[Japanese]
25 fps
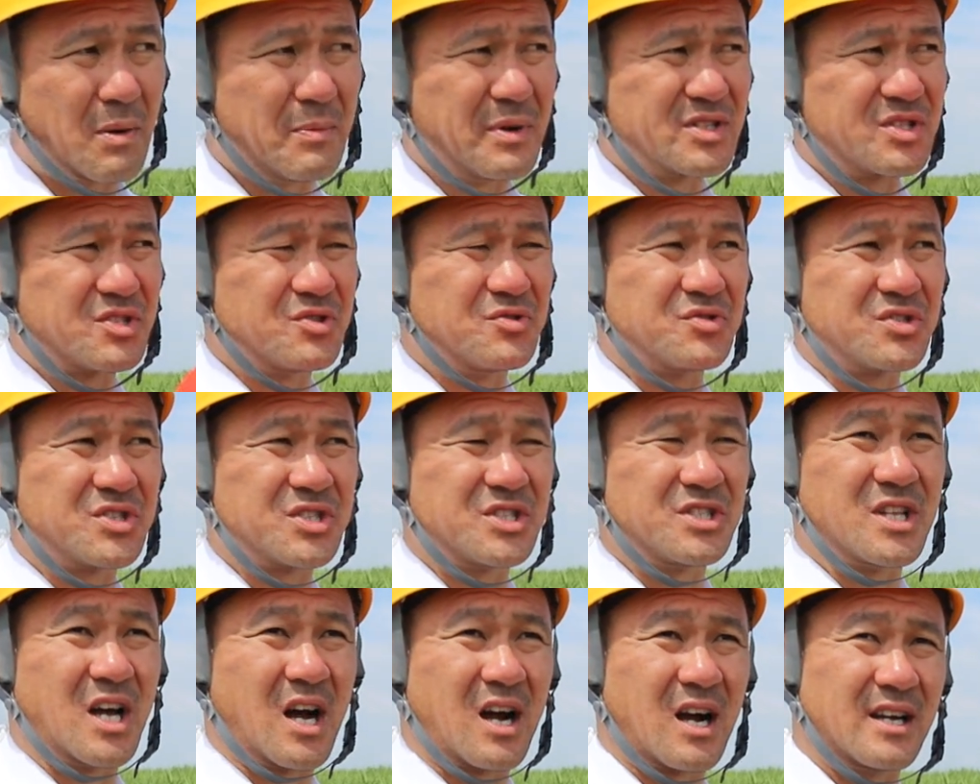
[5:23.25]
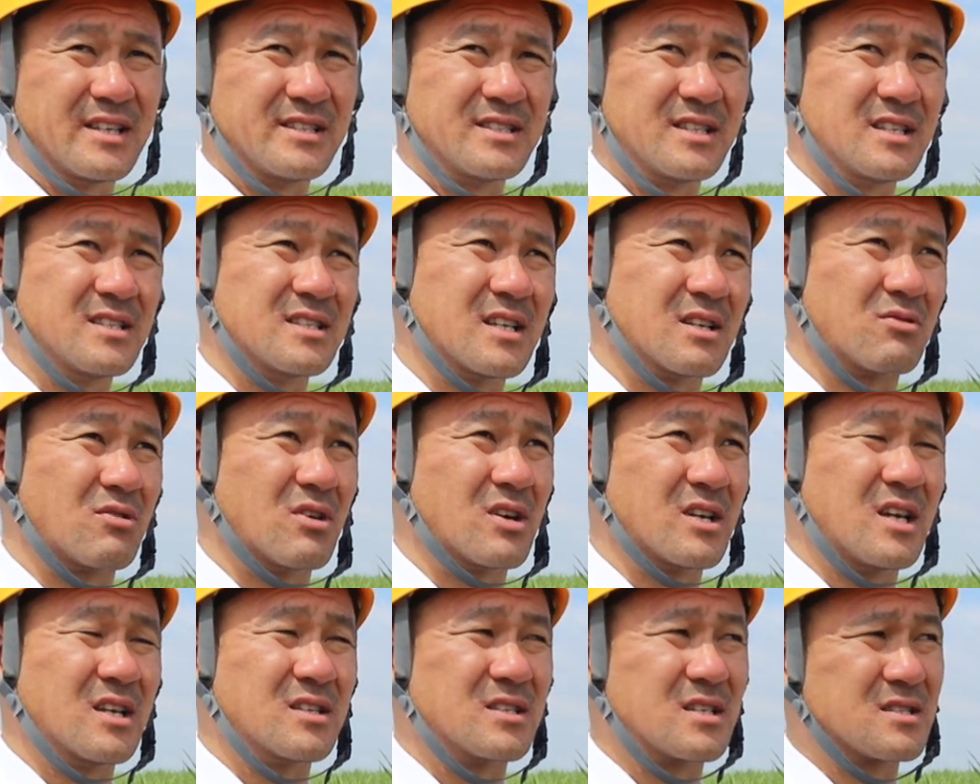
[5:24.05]
別にうちに何か行ってきたと
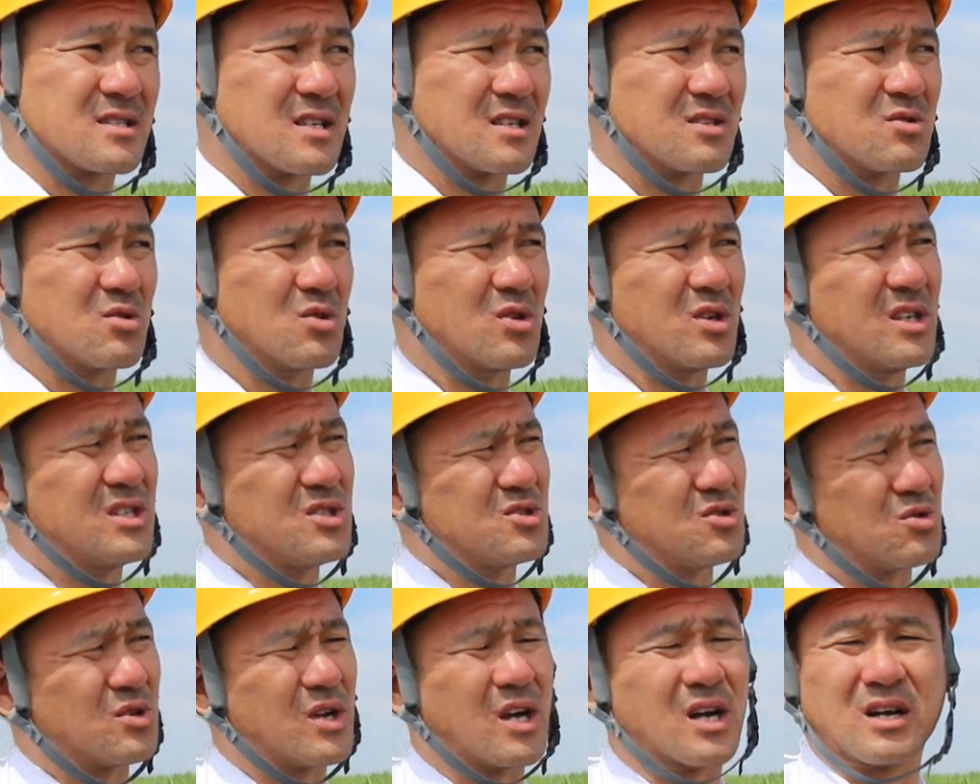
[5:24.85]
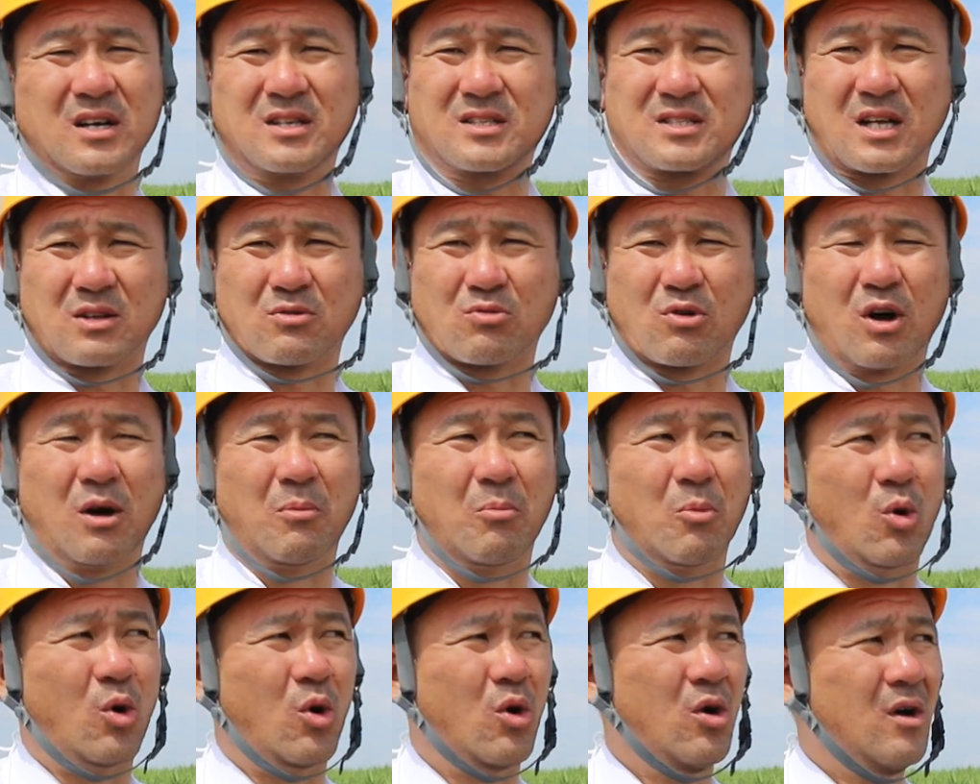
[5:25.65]
か警察がそれ以上何か来たと
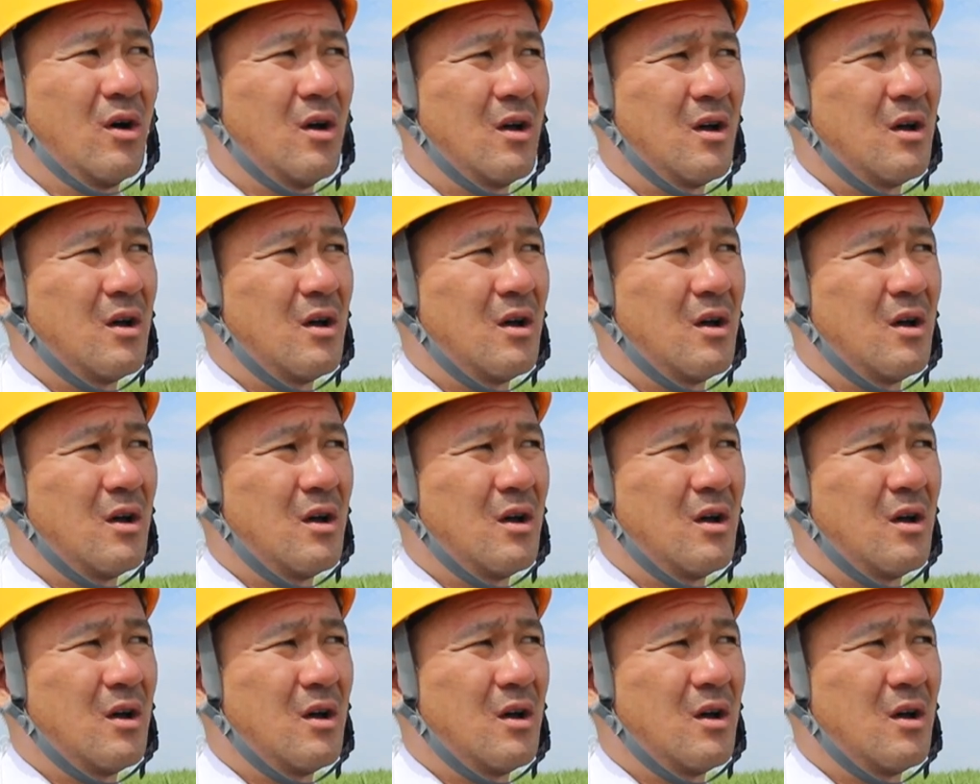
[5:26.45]
かも、